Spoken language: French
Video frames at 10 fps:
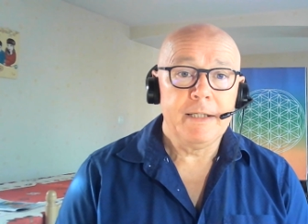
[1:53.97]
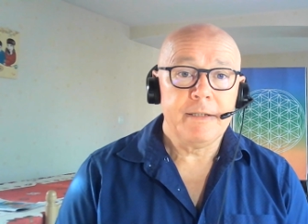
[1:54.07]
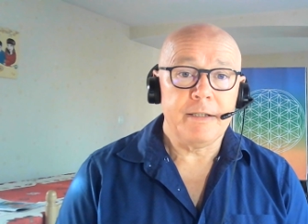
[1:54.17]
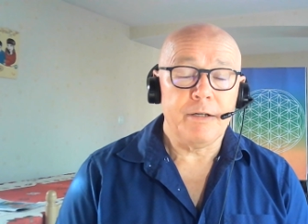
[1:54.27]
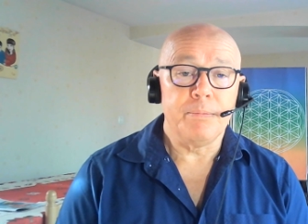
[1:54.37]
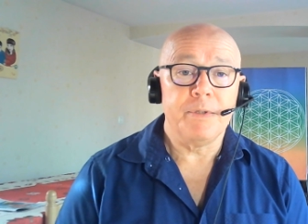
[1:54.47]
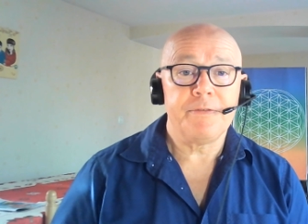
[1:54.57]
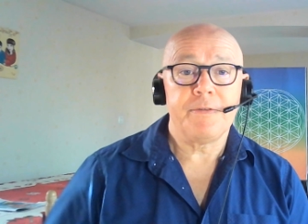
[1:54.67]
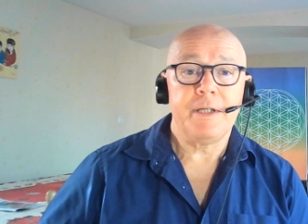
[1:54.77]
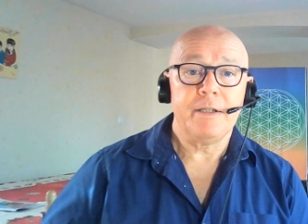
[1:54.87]
Et on
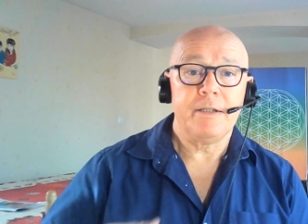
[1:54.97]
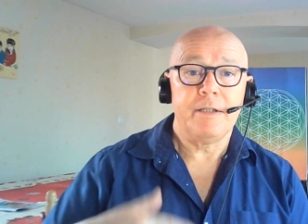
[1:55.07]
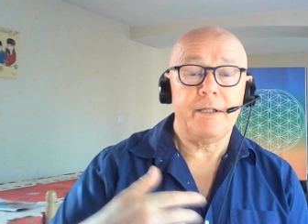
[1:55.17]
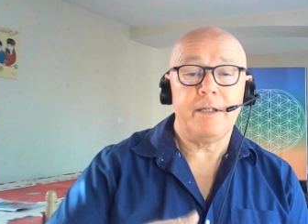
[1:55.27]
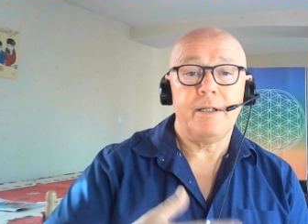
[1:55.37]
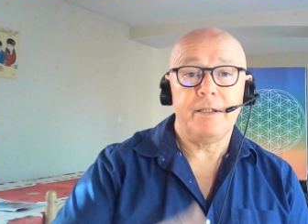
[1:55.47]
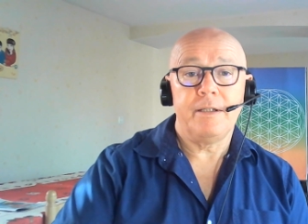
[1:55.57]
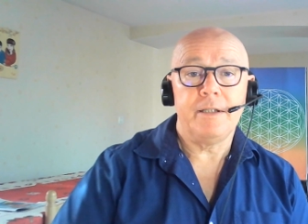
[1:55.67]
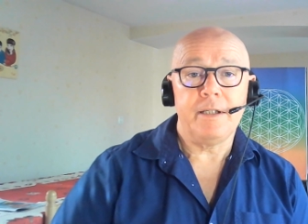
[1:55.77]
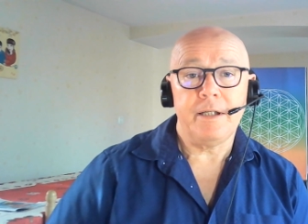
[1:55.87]
pense c'est euh, les,
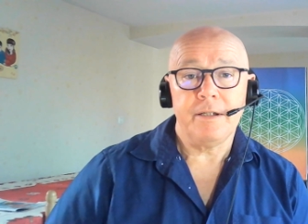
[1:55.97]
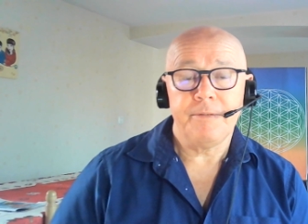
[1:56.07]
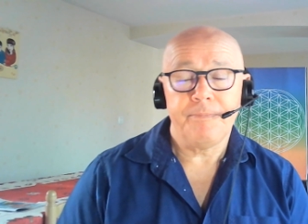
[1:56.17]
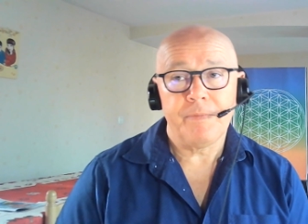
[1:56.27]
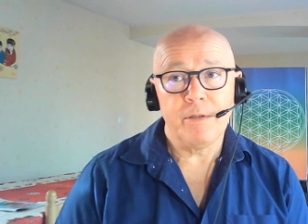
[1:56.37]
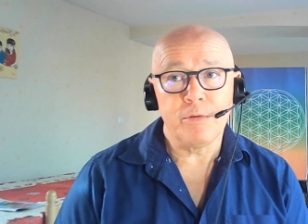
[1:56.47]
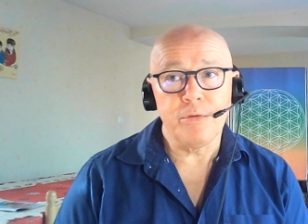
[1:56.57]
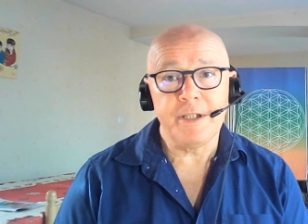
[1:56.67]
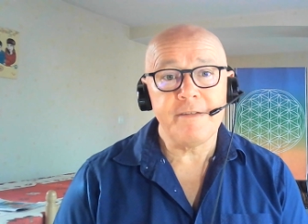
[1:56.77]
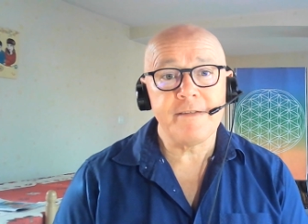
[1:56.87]
les euh,
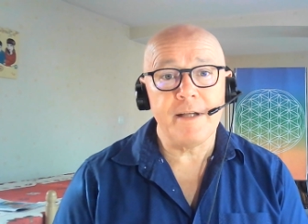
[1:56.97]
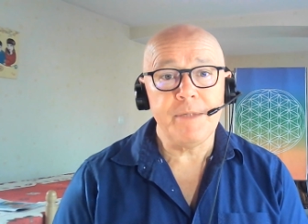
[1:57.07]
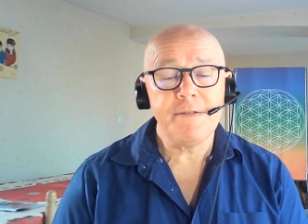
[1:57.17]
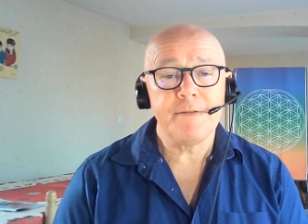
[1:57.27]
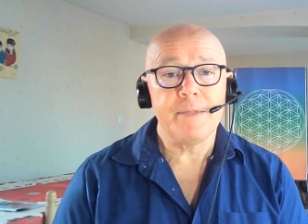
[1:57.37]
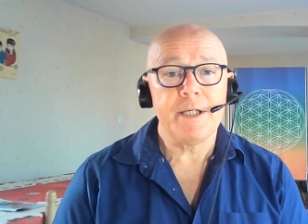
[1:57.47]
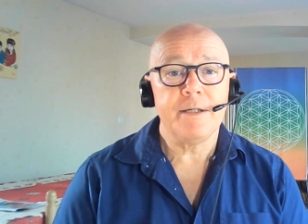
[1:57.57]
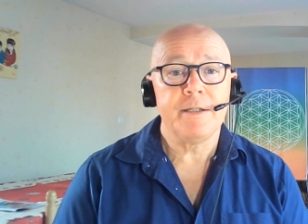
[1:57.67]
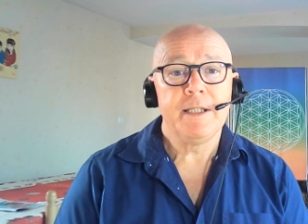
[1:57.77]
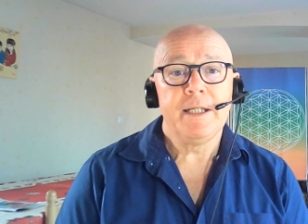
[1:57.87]
côtés islamistes,
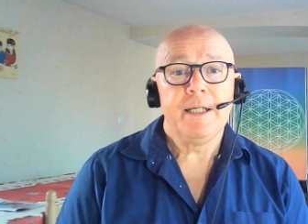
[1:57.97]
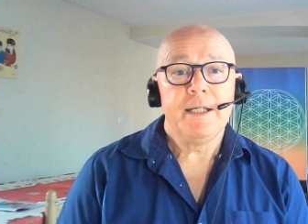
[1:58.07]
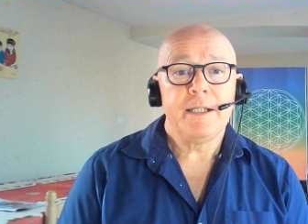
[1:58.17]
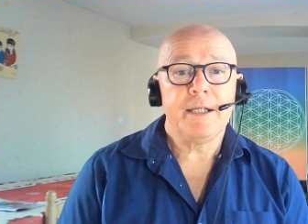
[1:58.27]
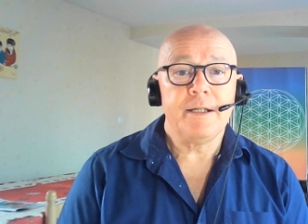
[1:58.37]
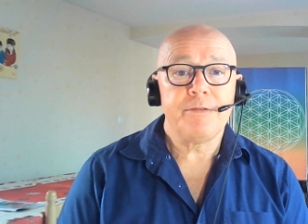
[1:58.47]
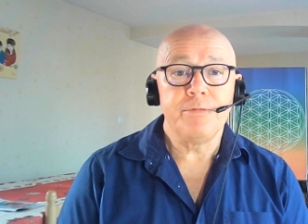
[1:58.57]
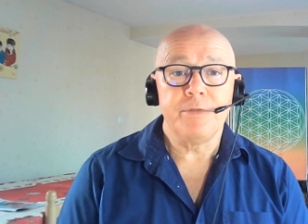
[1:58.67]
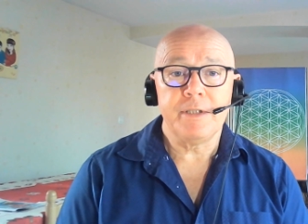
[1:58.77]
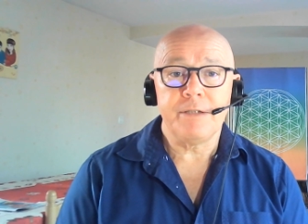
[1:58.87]
mais euh, il y a
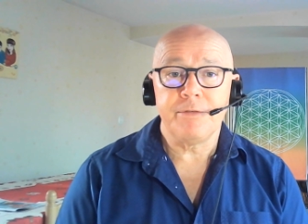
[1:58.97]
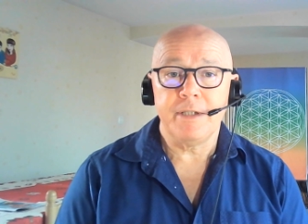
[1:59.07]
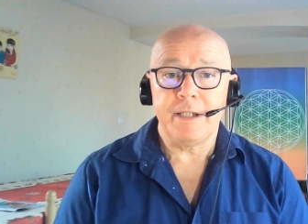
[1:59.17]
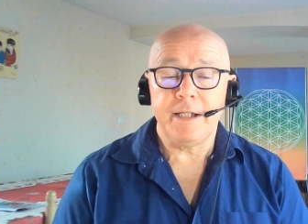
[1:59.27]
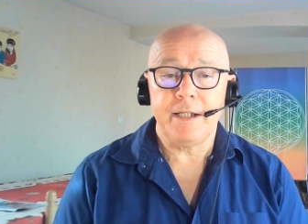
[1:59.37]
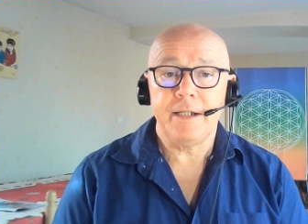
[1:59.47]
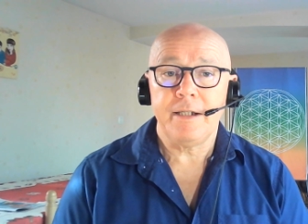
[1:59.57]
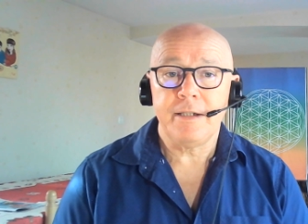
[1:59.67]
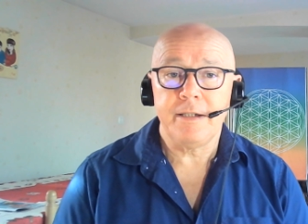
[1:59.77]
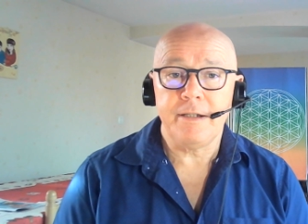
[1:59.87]
souvent des fois
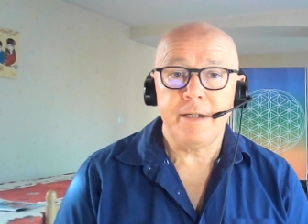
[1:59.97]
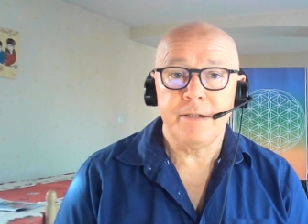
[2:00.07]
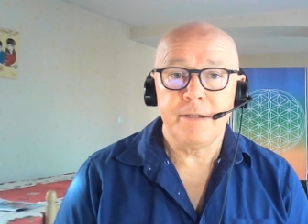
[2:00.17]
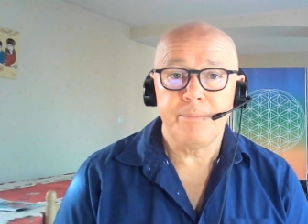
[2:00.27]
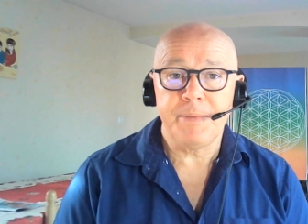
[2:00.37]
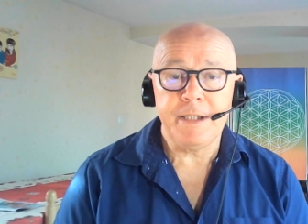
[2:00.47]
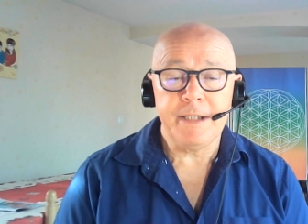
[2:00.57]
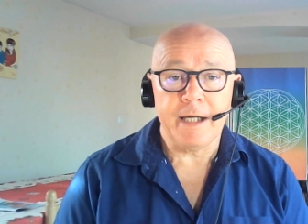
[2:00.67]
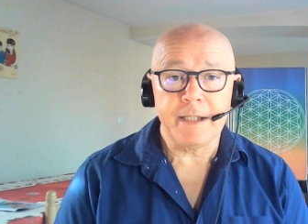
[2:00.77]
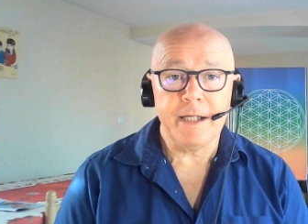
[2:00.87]
des, des pays
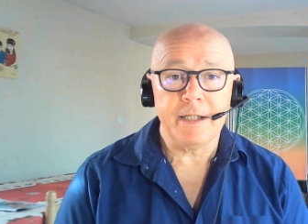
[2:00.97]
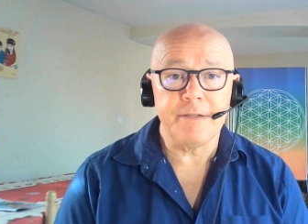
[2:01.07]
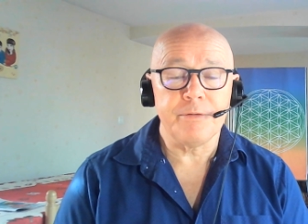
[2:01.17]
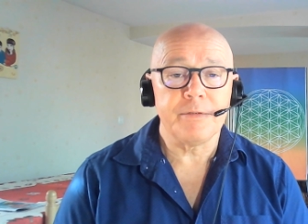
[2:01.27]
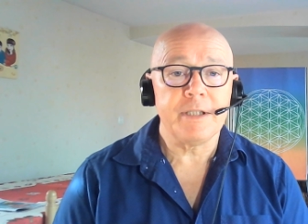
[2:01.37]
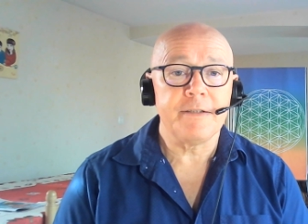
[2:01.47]
derrière qui ont des